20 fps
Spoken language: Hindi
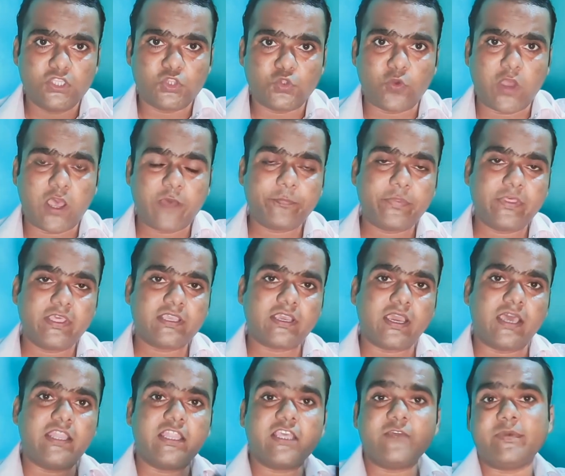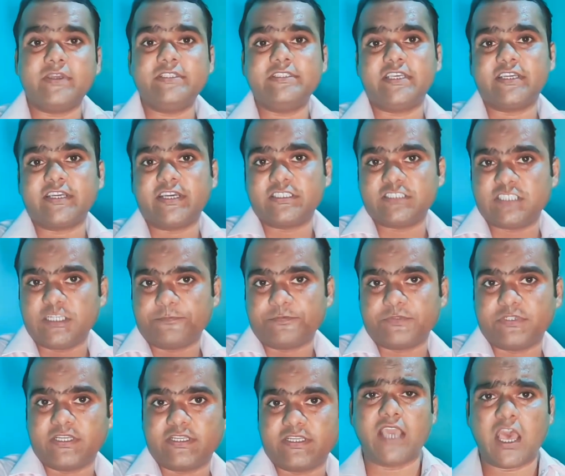तो वहां पे एक अलग बन जाएगा
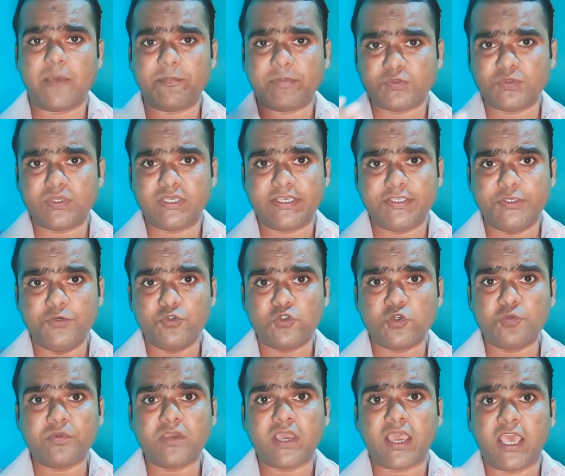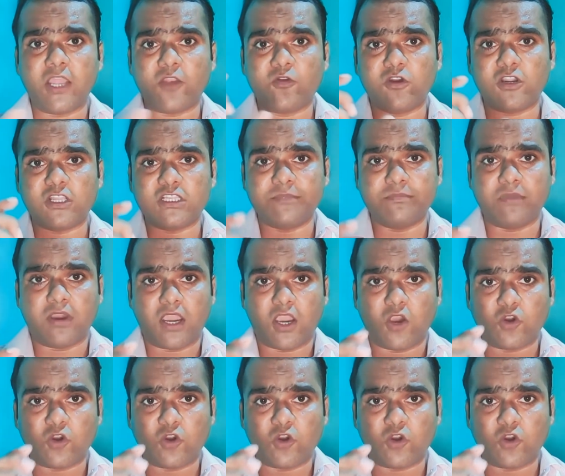चैप्टर यहाँ पे जो है यूट्यूब का एल्गोरिदम